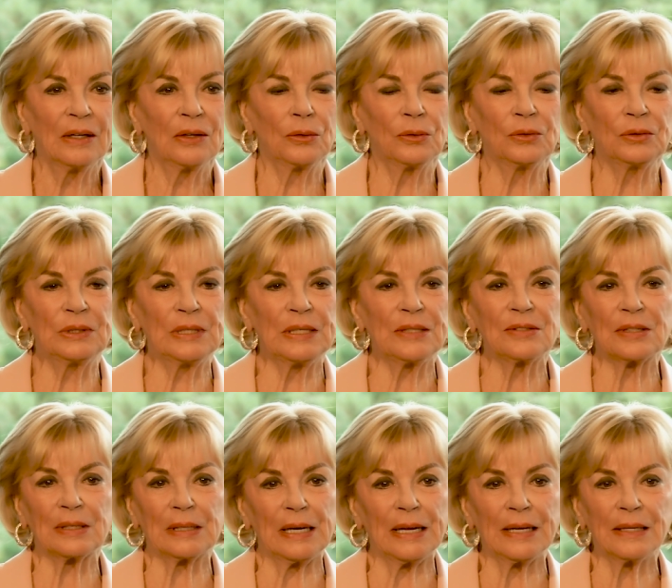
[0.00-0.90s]
Und
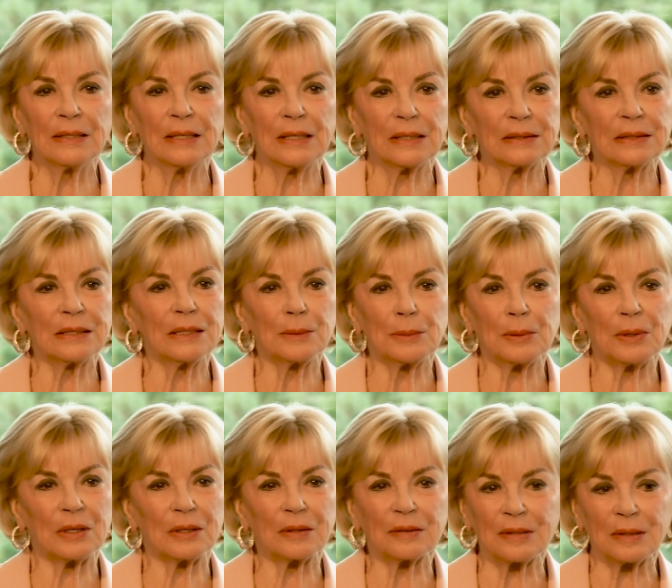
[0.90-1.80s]
diese Gelegenheit habe
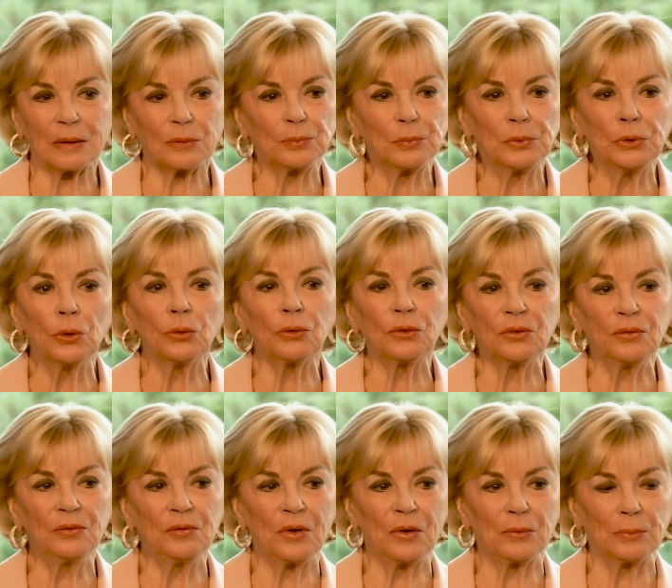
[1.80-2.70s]
ich gesagt,
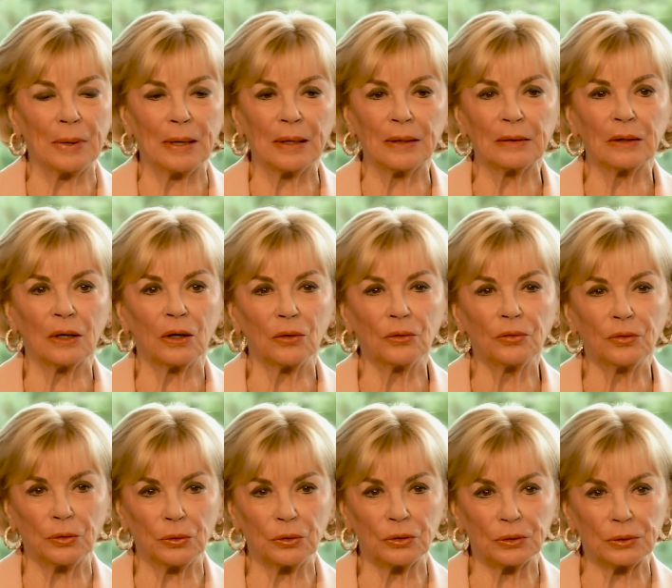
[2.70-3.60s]
nutzen wir mal auch
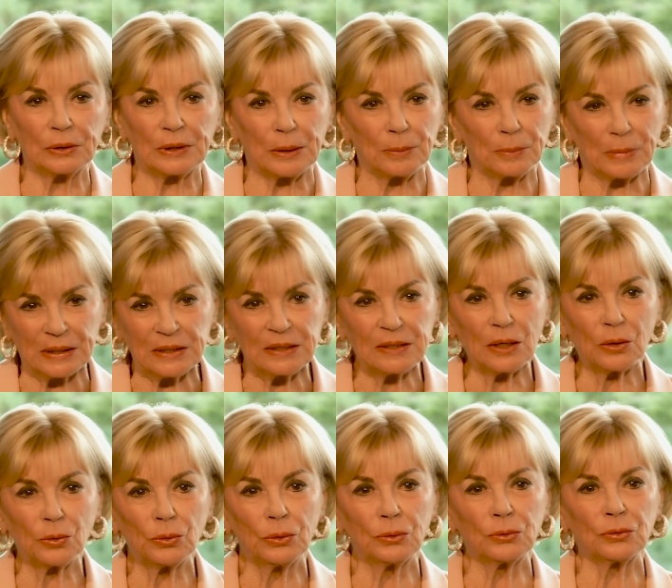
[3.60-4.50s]
für den
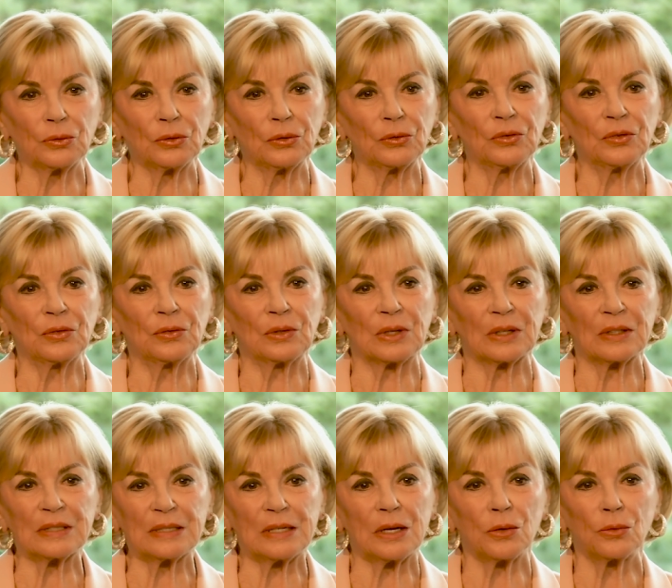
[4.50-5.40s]
Meisterkursus,
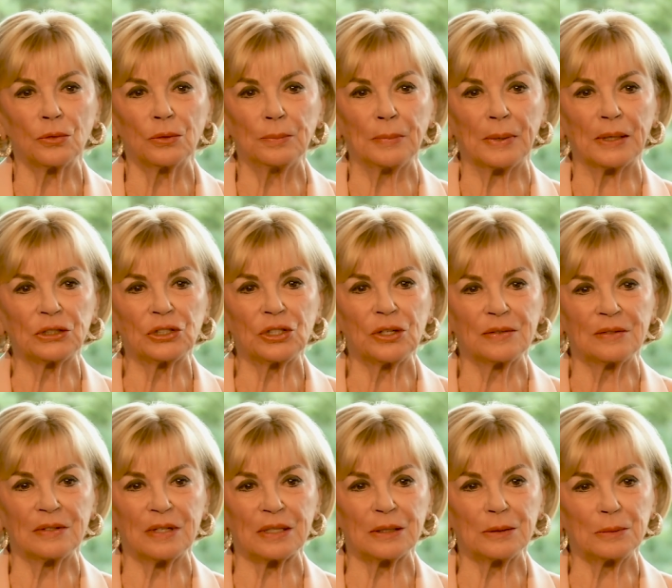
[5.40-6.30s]
dass die
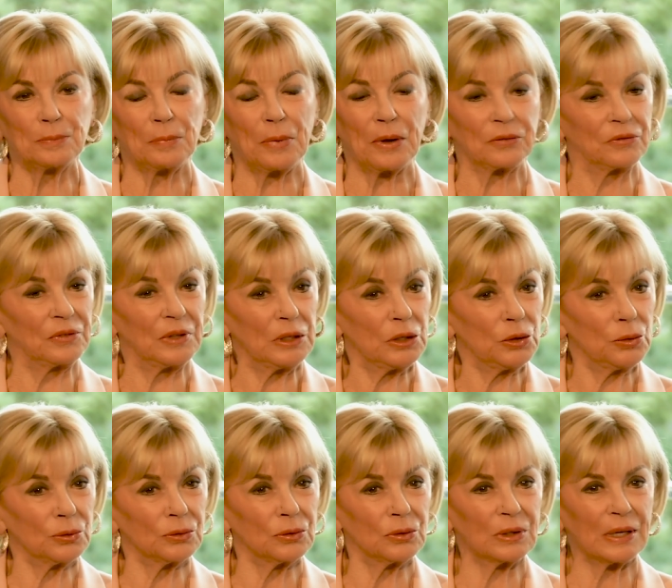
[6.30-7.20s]
Menschen sich per
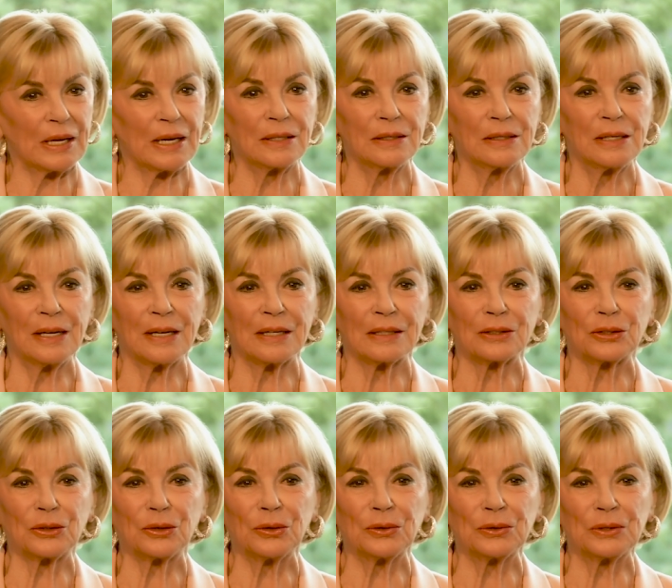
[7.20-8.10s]
Video
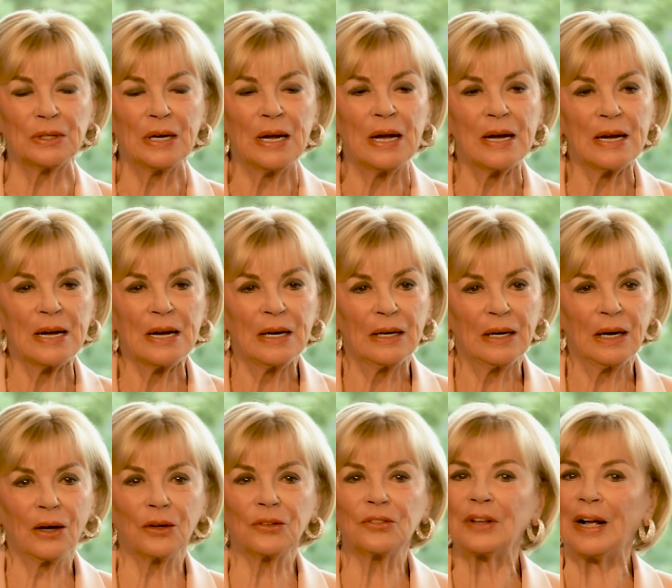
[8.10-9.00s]
kennenlernen können
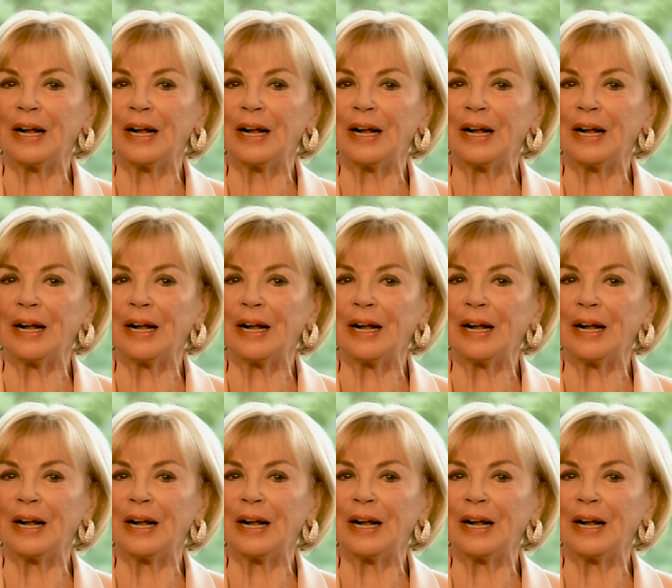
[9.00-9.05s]
aus